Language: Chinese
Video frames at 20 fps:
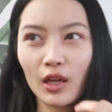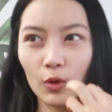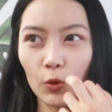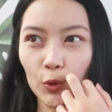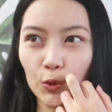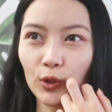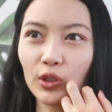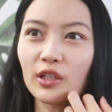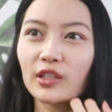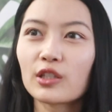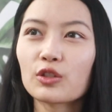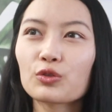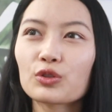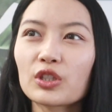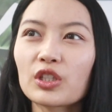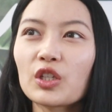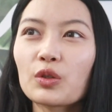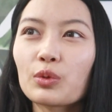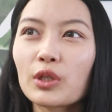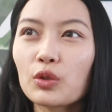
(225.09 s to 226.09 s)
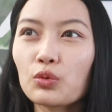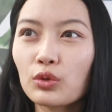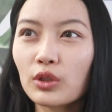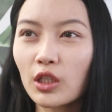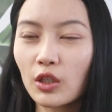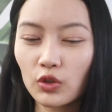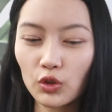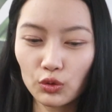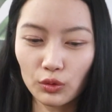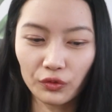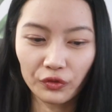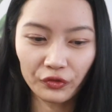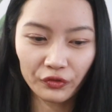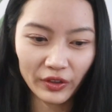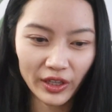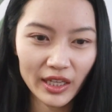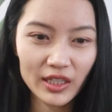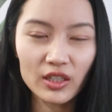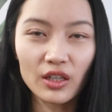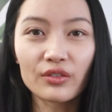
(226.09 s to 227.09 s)
我觉得可能就是因为遇到这种
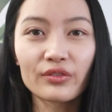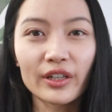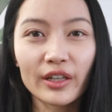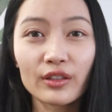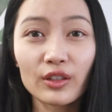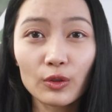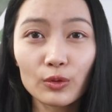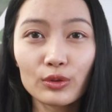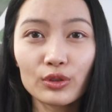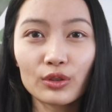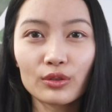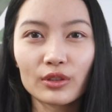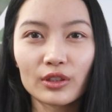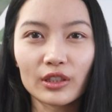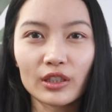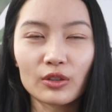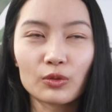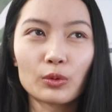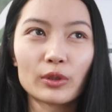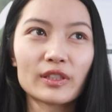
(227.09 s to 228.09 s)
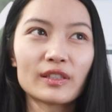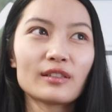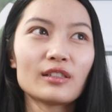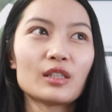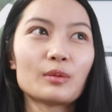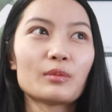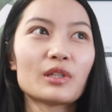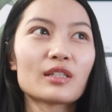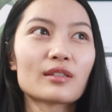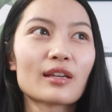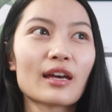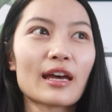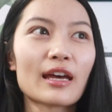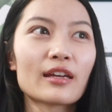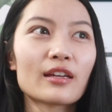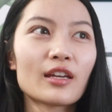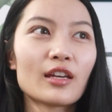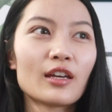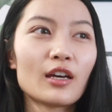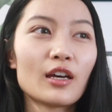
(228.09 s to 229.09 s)
非常非常优秀的人，我心里面
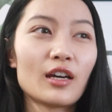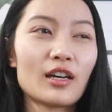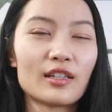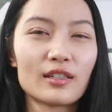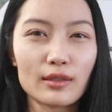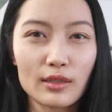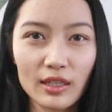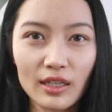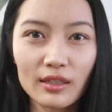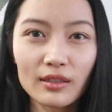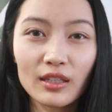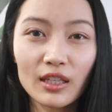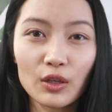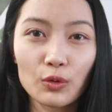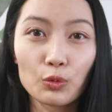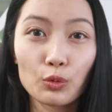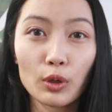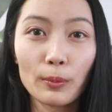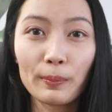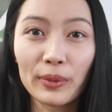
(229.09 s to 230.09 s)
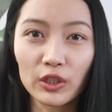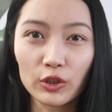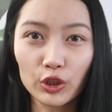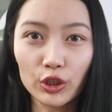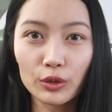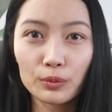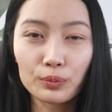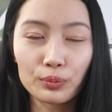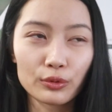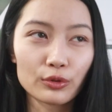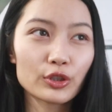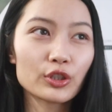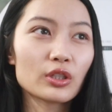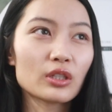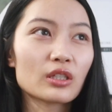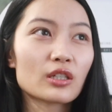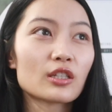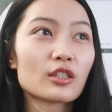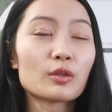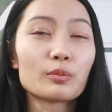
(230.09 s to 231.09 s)
才很坚定我本身不是
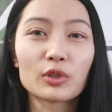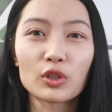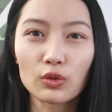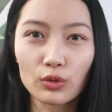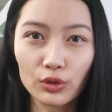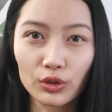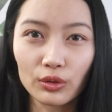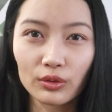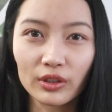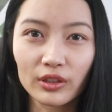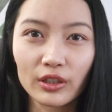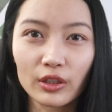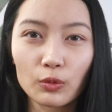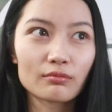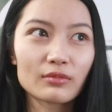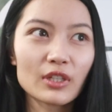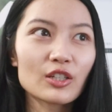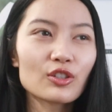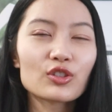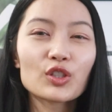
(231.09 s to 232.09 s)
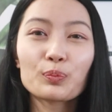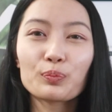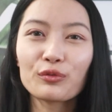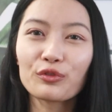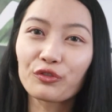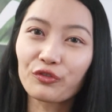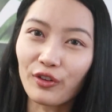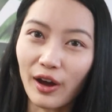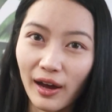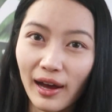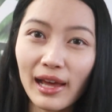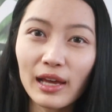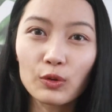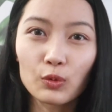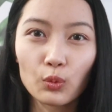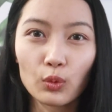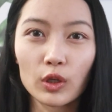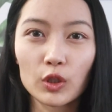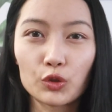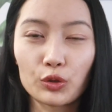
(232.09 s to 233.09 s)
一个那么优秀的人。但是这不妨碍
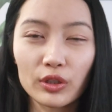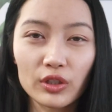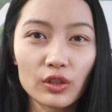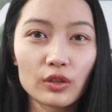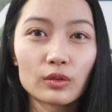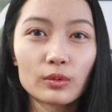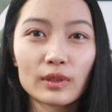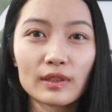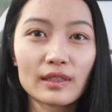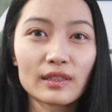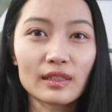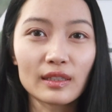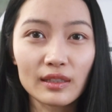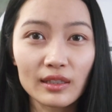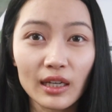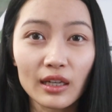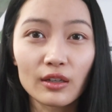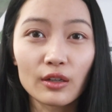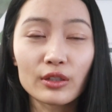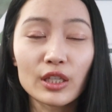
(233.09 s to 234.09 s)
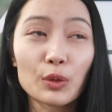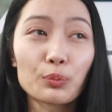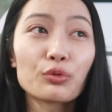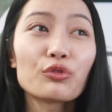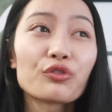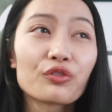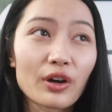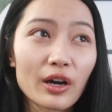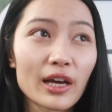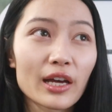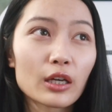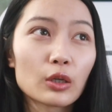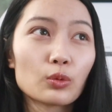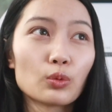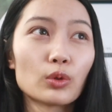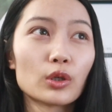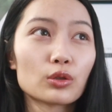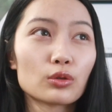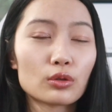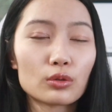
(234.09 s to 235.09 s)
我追求我自己想要，也不妨碍
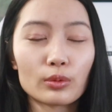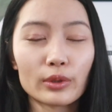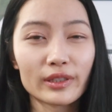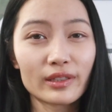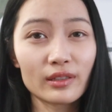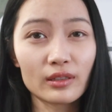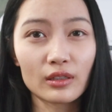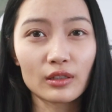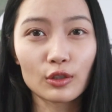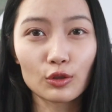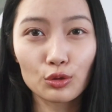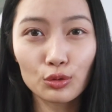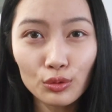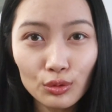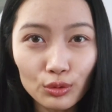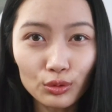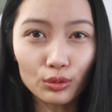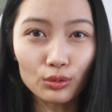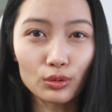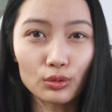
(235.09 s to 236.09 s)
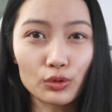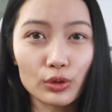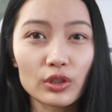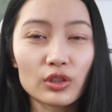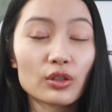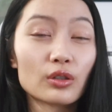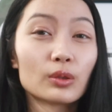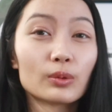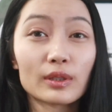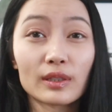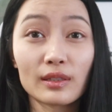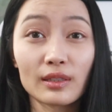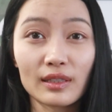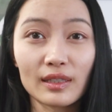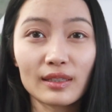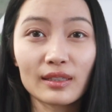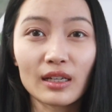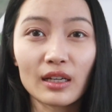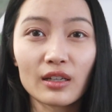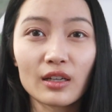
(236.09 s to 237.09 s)
我用我自己的速度追求我自己
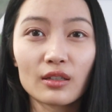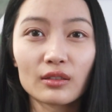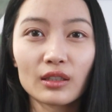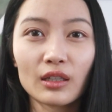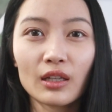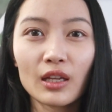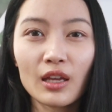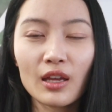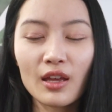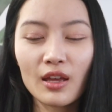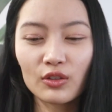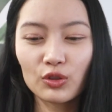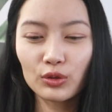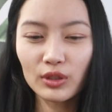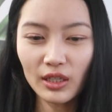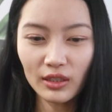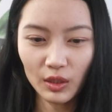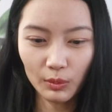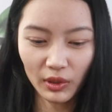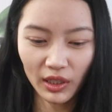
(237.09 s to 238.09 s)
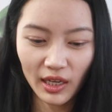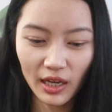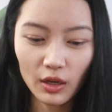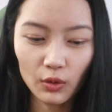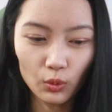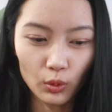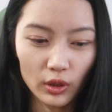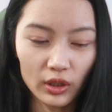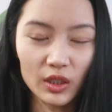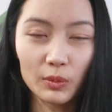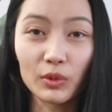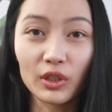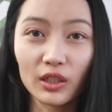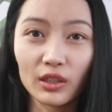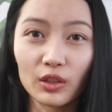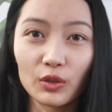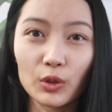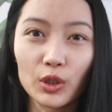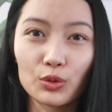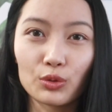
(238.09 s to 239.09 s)
想要的。就像你们看我，你们可
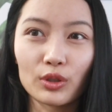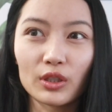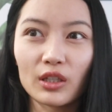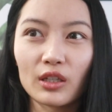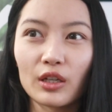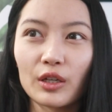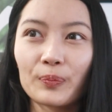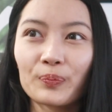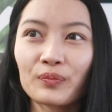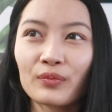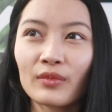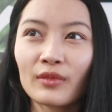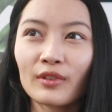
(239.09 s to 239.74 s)
能会觉得